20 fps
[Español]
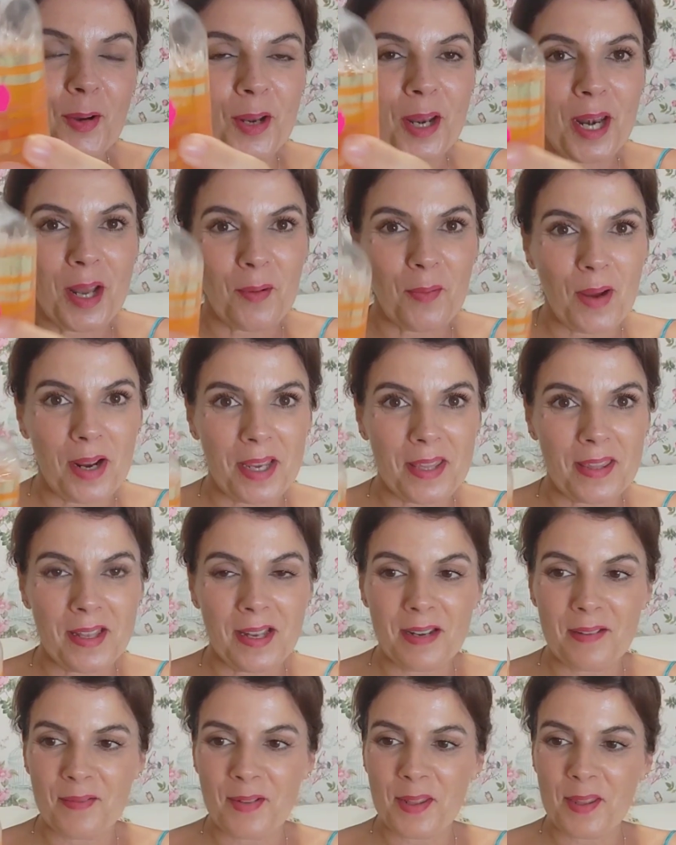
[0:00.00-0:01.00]
el agua
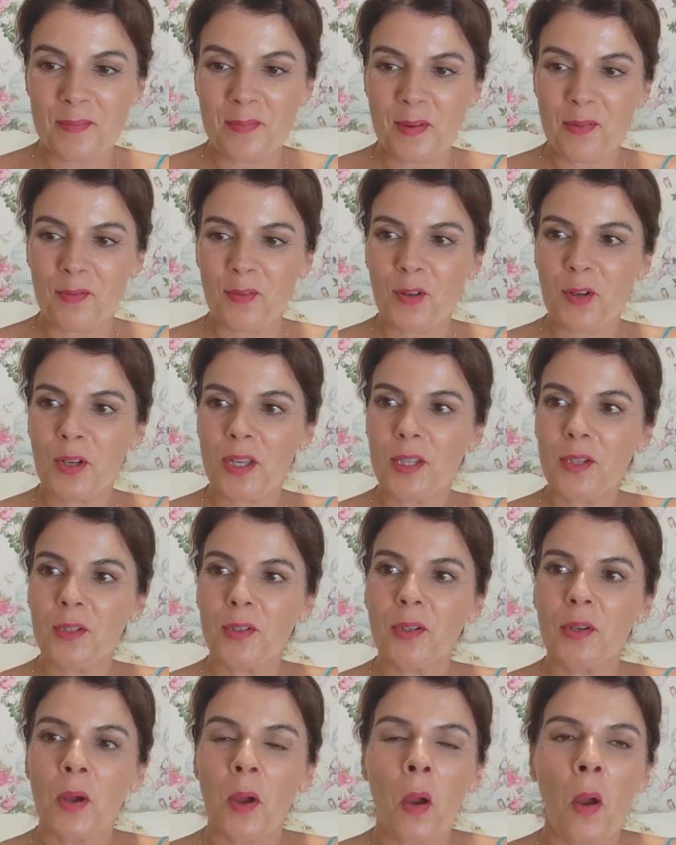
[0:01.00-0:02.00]
queda el verde más
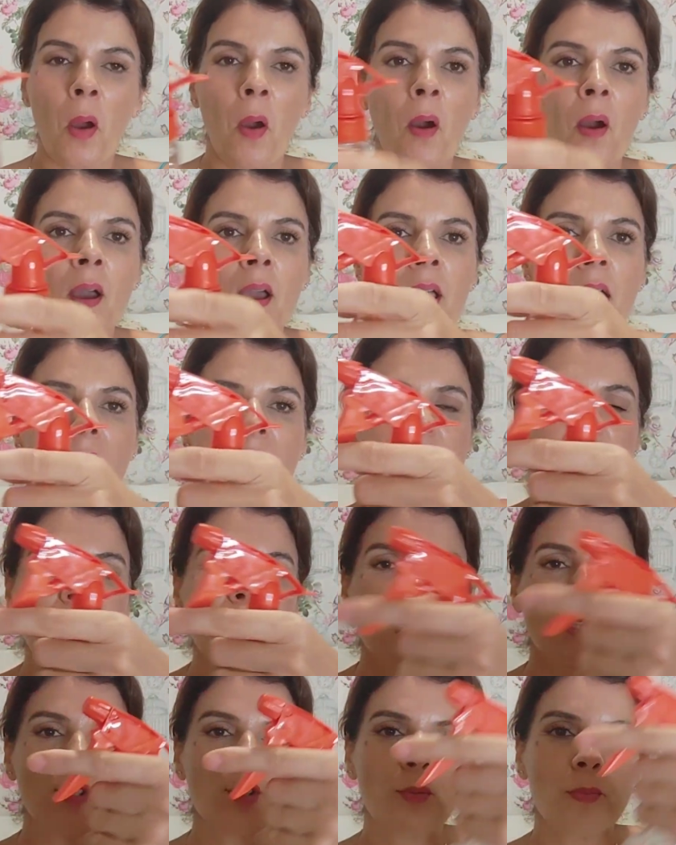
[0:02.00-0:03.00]
flojito,
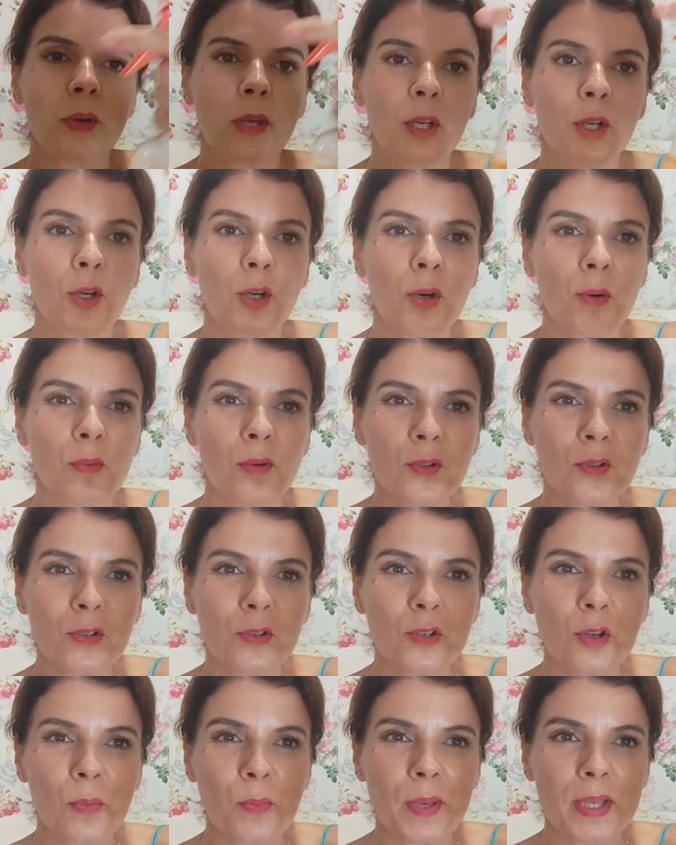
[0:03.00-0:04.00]
además súper
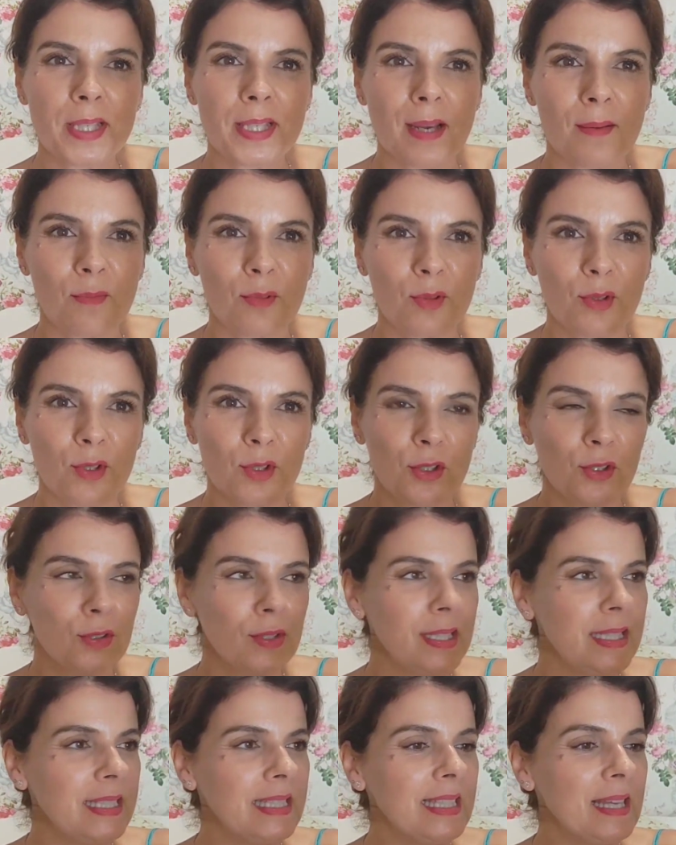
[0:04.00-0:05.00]
cómodo, no pesa
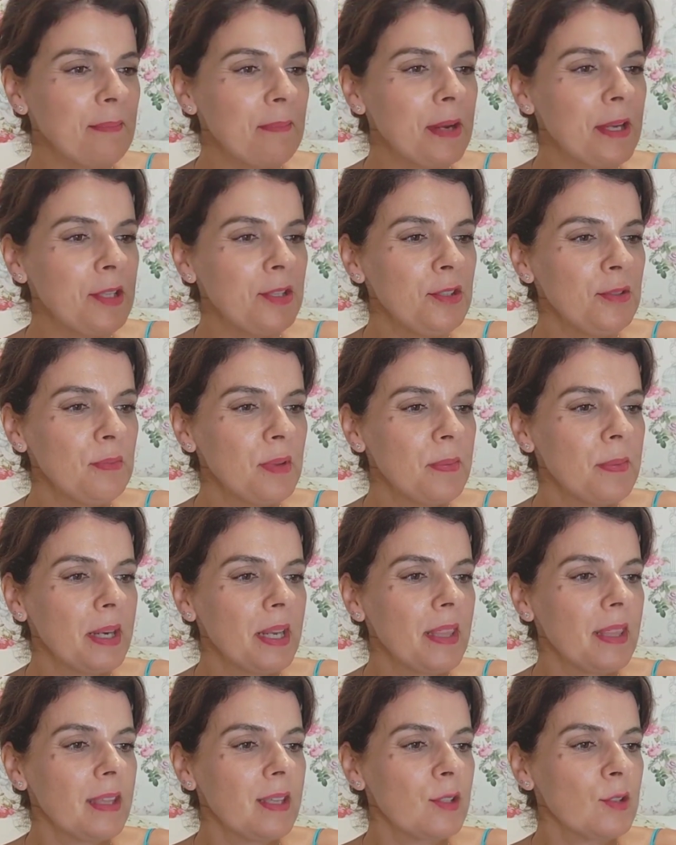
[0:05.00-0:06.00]
mucho, el tamaño me
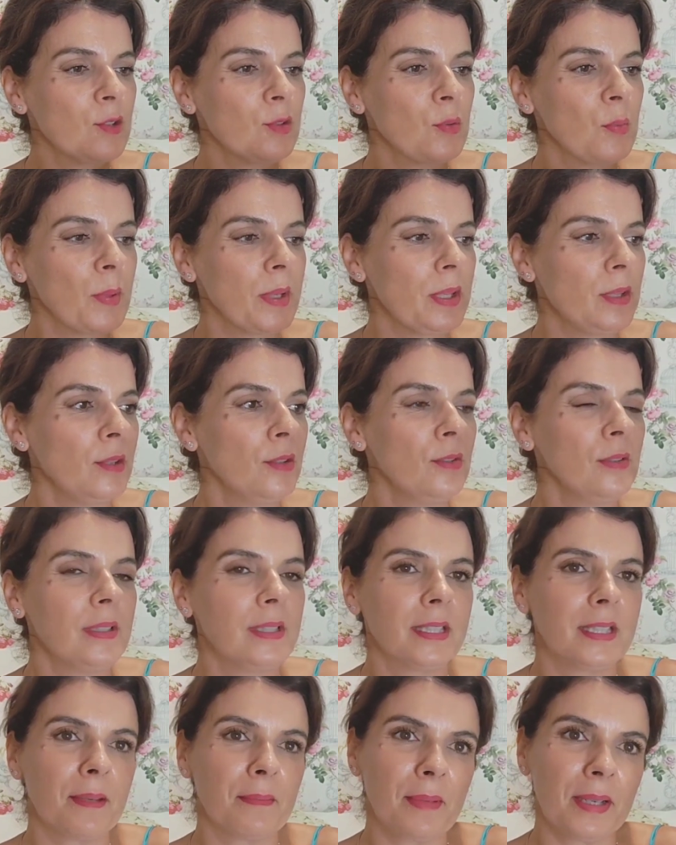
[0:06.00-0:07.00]
parece estupendo,
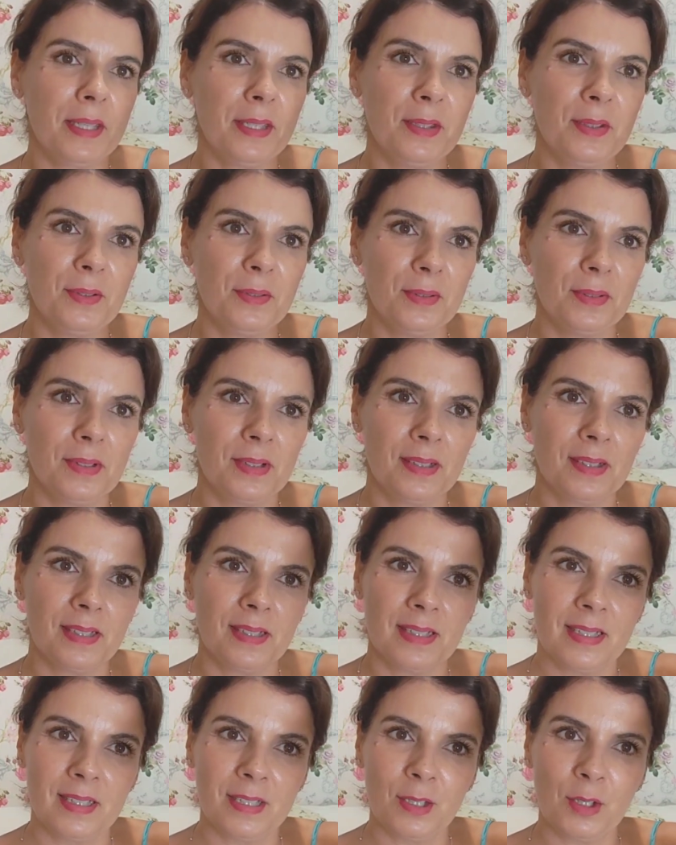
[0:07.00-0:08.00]
el tamaño,
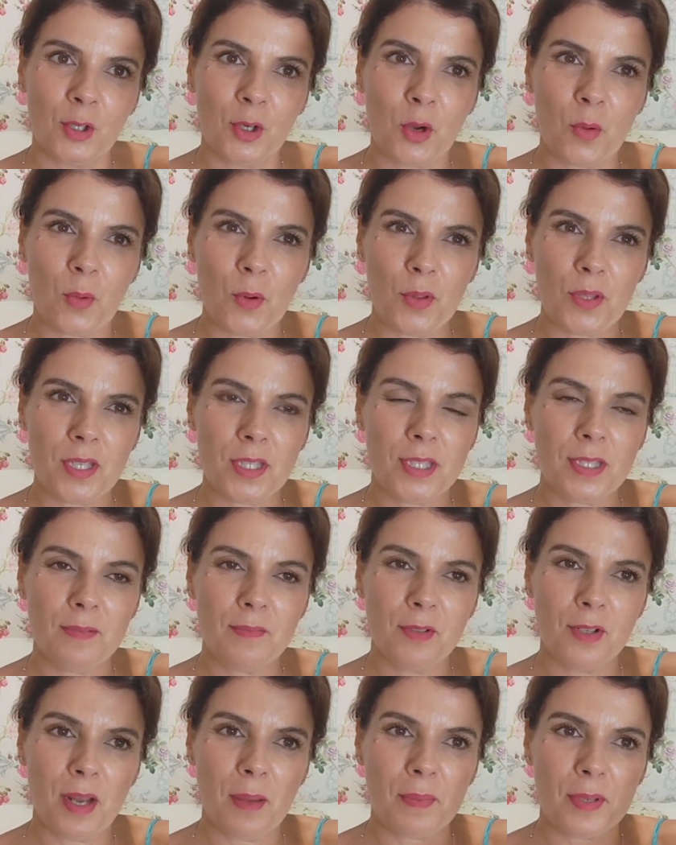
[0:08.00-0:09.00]

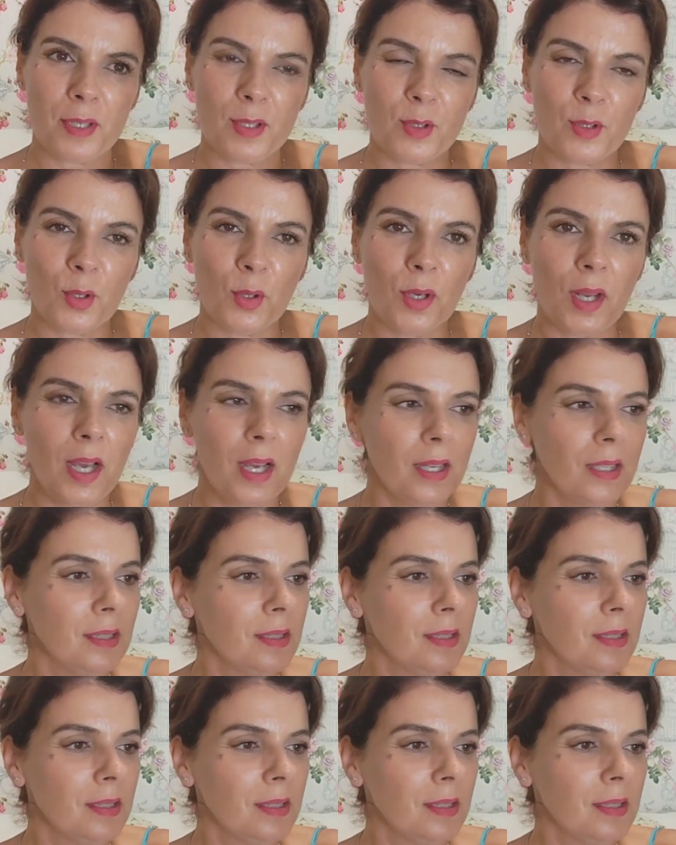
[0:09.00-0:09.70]
comodísimo, la pistola,